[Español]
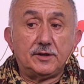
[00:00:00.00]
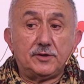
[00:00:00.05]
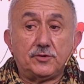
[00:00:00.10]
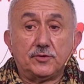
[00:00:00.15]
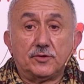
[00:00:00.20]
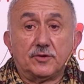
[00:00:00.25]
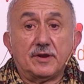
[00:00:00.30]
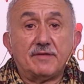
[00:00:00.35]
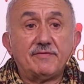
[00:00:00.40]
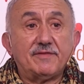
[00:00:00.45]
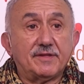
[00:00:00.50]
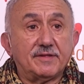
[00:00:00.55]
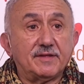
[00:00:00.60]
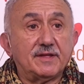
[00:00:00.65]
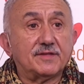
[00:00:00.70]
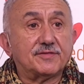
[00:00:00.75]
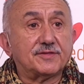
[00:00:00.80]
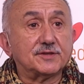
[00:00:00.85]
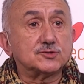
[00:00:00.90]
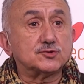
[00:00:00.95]
Yolanda
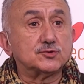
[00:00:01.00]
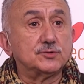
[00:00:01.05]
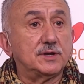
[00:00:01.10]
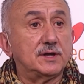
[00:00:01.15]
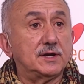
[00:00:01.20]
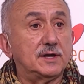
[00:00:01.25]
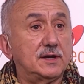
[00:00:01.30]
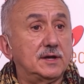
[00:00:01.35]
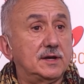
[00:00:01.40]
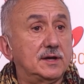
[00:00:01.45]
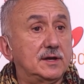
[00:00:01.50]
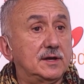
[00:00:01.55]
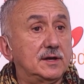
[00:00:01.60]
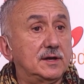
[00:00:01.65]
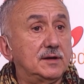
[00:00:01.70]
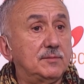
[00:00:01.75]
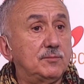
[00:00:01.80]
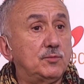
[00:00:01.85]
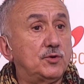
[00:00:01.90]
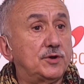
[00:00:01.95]
Díaz es
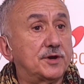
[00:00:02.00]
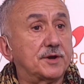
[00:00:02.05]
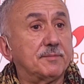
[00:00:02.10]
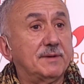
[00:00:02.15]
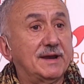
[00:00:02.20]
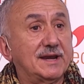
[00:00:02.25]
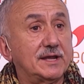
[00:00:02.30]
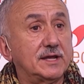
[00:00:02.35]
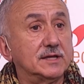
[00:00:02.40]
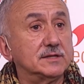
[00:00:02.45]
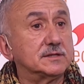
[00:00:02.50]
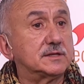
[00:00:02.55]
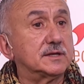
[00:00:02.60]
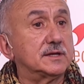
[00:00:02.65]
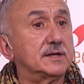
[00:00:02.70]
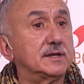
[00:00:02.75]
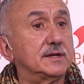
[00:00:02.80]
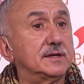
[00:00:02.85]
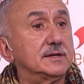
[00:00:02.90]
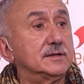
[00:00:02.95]
una mujer
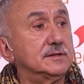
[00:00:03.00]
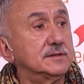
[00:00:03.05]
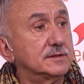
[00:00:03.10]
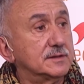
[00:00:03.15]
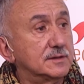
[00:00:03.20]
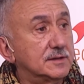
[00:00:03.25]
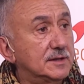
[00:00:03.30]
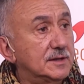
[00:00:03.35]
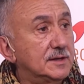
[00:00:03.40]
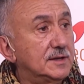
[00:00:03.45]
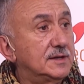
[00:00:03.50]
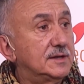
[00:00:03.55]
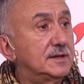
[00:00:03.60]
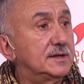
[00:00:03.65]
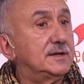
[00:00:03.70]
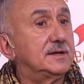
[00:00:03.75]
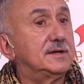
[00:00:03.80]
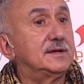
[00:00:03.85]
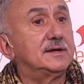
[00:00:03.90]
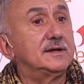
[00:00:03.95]
valiente,
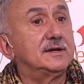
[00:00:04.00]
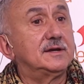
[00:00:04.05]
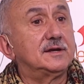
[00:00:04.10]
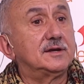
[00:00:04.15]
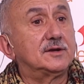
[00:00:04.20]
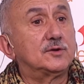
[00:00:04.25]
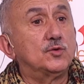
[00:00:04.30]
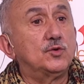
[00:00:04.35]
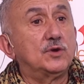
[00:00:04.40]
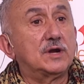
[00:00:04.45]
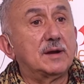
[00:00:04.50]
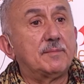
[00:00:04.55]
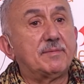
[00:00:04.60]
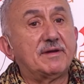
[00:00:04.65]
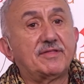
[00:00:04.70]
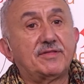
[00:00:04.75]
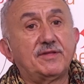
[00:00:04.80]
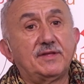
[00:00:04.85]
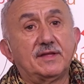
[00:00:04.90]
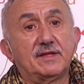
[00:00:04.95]
eh, con
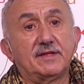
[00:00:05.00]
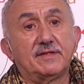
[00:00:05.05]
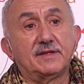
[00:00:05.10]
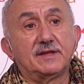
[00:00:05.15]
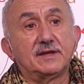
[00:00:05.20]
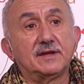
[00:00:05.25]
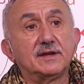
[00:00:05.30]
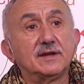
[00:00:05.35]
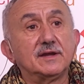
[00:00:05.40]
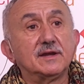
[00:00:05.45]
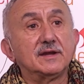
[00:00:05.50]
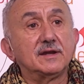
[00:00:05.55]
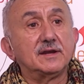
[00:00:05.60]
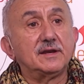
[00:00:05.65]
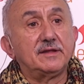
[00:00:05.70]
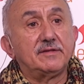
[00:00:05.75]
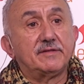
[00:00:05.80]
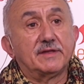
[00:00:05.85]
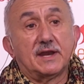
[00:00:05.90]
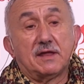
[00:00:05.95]
capacidad de
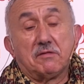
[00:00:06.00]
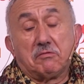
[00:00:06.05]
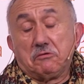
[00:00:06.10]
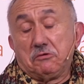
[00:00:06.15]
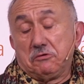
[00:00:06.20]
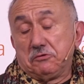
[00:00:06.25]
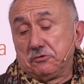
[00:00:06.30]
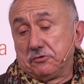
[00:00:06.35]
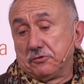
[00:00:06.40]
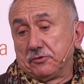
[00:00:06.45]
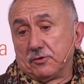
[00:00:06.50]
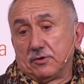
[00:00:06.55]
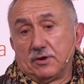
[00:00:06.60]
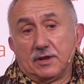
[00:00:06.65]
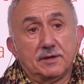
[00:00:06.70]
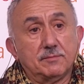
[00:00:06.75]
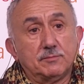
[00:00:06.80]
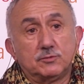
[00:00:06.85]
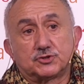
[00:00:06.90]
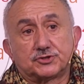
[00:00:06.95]
liderazgo, yo creo que
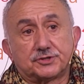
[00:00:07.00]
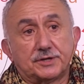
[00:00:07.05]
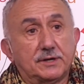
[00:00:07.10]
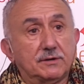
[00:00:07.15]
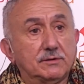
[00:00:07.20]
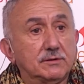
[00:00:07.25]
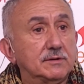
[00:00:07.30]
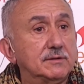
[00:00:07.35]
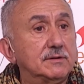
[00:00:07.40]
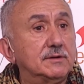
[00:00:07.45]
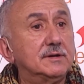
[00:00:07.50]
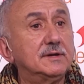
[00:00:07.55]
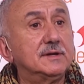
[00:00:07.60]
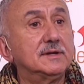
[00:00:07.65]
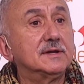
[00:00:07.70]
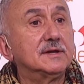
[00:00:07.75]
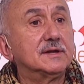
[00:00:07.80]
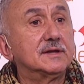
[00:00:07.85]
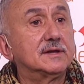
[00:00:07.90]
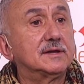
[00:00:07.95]
lo ha demostrado
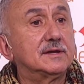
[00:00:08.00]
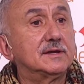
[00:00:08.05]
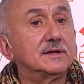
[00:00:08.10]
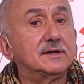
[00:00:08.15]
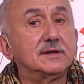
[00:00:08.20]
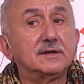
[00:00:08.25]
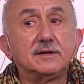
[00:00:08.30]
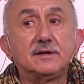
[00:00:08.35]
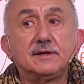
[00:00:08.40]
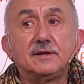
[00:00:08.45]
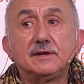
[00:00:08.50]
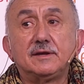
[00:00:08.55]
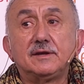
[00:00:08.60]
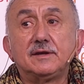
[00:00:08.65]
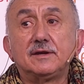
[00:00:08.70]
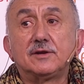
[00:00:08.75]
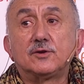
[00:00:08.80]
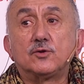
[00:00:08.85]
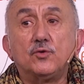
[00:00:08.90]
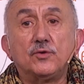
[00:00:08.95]

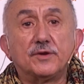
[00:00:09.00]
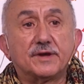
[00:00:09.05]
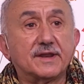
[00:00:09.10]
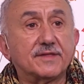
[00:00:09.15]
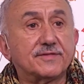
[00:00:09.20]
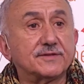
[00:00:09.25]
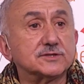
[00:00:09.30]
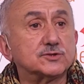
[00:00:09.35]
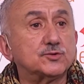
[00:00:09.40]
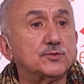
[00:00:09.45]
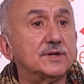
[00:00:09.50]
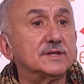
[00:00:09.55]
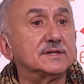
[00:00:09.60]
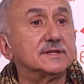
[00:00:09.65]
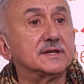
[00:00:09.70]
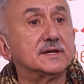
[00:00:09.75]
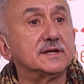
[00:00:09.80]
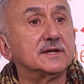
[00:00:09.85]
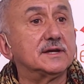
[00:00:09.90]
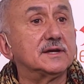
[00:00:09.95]
eh, con creces
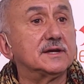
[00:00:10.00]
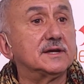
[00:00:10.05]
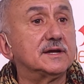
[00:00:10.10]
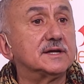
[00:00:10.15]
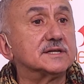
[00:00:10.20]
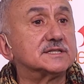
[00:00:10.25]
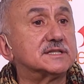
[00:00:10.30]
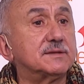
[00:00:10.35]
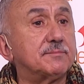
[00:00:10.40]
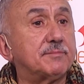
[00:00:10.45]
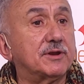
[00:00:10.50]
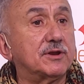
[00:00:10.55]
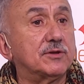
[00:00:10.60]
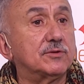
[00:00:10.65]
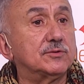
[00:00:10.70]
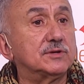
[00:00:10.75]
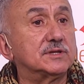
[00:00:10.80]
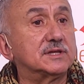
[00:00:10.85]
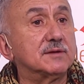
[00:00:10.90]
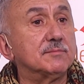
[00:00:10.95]
durante este
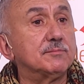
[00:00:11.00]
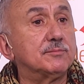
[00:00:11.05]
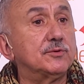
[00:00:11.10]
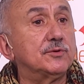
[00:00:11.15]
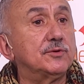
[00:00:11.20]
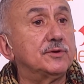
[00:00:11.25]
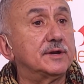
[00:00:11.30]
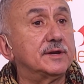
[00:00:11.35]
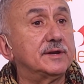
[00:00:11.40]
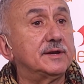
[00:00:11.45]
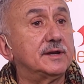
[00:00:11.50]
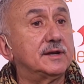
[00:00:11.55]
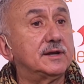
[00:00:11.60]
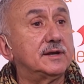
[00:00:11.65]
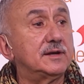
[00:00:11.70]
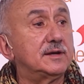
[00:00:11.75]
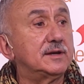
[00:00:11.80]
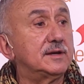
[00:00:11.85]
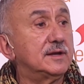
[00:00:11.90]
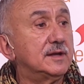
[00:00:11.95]
periodo de tiempo en
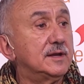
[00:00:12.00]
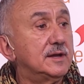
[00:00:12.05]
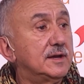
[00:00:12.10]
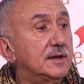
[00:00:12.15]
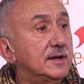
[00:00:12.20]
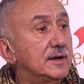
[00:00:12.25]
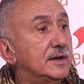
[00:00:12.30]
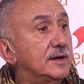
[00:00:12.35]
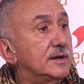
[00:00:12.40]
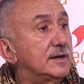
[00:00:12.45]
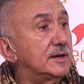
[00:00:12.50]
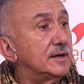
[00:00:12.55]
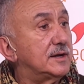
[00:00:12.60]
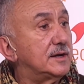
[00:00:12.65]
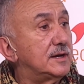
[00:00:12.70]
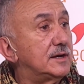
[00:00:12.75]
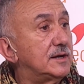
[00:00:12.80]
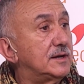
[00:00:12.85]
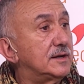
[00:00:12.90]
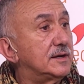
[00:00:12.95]
el, en
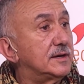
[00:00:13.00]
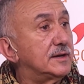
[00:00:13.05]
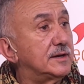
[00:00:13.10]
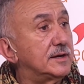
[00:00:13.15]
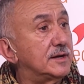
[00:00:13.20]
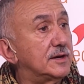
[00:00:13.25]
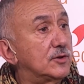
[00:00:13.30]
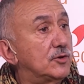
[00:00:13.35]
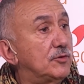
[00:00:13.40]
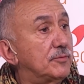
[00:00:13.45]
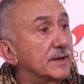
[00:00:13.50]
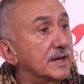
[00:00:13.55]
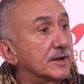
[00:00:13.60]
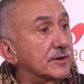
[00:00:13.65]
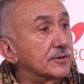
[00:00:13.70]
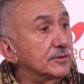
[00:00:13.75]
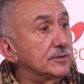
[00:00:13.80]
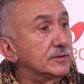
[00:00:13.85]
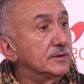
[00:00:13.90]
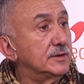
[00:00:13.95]
el,
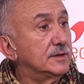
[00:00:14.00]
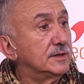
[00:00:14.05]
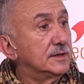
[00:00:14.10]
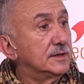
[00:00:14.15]
gobierno,